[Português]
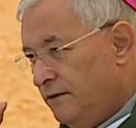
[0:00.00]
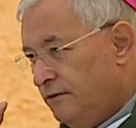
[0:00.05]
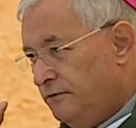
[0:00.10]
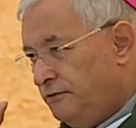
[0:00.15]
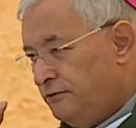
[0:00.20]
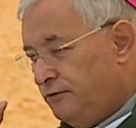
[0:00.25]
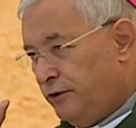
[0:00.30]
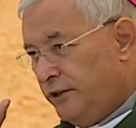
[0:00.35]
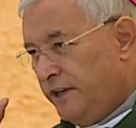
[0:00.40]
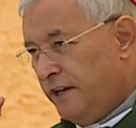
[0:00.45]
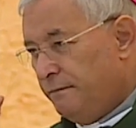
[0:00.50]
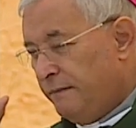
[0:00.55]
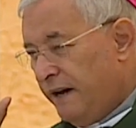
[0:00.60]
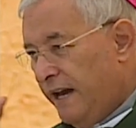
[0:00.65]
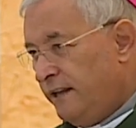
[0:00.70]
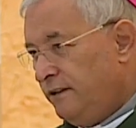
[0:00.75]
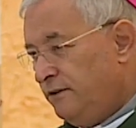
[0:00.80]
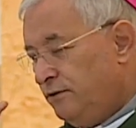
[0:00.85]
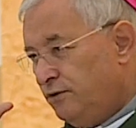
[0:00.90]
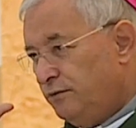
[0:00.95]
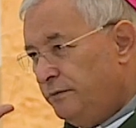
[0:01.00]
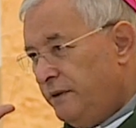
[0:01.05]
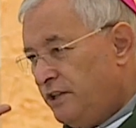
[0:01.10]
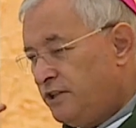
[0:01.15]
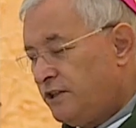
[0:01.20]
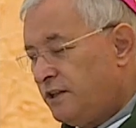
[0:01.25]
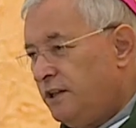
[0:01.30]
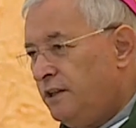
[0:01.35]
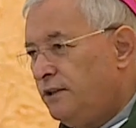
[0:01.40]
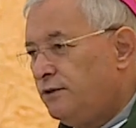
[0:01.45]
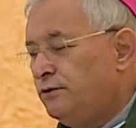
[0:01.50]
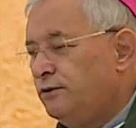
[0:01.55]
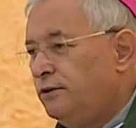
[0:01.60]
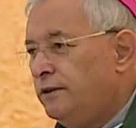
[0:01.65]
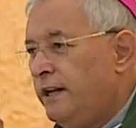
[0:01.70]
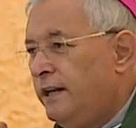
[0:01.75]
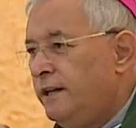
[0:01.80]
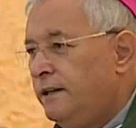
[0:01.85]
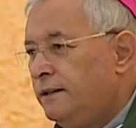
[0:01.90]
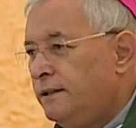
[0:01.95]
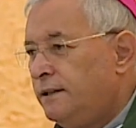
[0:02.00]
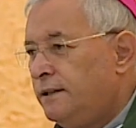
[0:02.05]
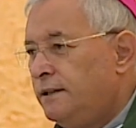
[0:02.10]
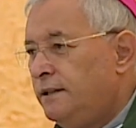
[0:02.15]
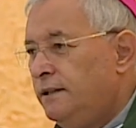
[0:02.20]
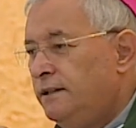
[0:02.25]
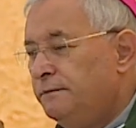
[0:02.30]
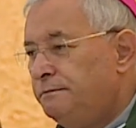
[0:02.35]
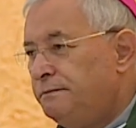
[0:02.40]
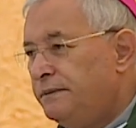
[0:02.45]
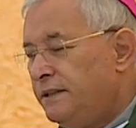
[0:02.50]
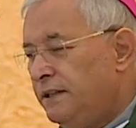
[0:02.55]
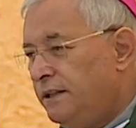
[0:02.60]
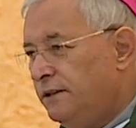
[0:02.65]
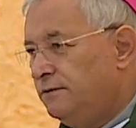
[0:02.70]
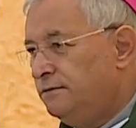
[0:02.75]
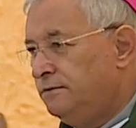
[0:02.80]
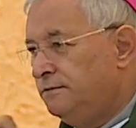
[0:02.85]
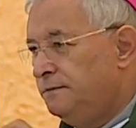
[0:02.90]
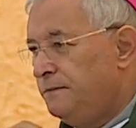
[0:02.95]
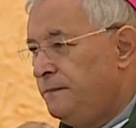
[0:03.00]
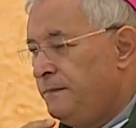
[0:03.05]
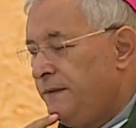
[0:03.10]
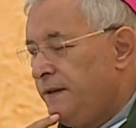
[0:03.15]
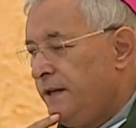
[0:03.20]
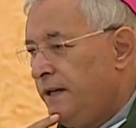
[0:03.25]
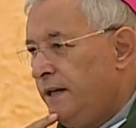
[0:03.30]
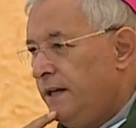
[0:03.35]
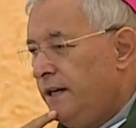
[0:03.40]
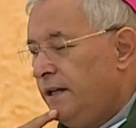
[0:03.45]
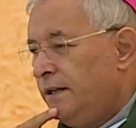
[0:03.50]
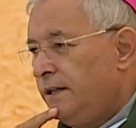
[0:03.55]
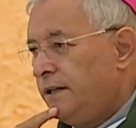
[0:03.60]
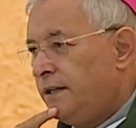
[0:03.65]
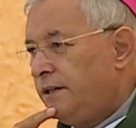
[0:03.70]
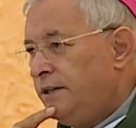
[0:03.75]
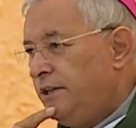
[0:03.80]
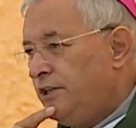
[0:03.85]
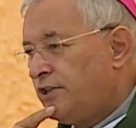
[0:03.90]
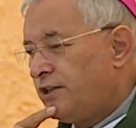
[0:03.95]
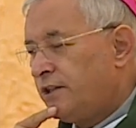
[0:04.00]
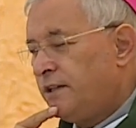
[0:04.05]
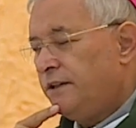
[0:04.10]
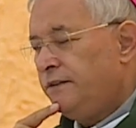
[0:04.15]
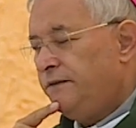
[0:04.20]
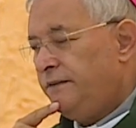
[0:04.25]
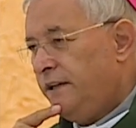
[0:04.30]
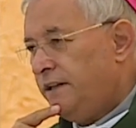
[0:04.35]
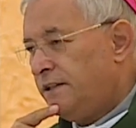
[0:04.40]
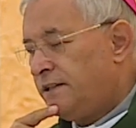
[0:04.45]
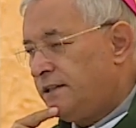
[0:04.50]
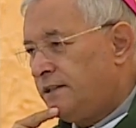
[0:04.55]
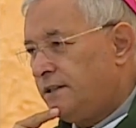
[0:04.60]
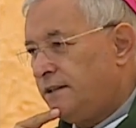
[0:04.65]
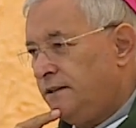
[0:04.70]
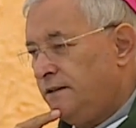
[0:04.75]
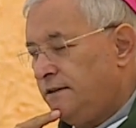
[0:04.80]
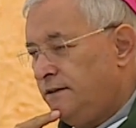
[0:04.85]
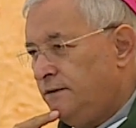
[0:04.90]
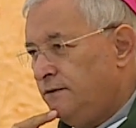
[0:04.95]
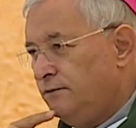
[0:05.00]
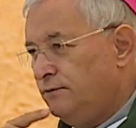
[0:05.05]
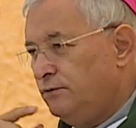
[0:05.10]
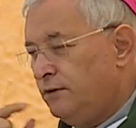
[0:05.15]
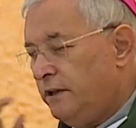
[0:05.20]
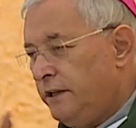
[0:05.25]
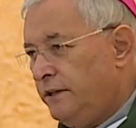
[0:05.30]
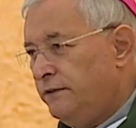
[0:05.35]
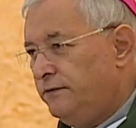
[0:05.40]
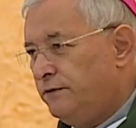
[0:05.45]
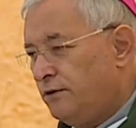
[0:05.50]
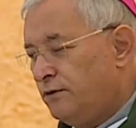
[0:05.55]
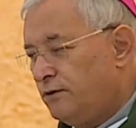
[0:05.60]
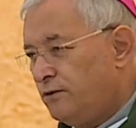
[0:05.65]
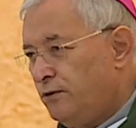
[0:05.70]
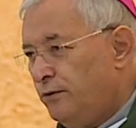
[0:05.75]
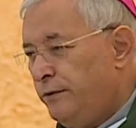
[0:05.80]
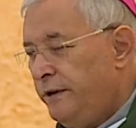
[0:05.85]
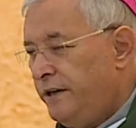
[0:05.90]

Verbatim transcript: Foi a mãe de uma escritora que lhe pediu que escrevesse um livro com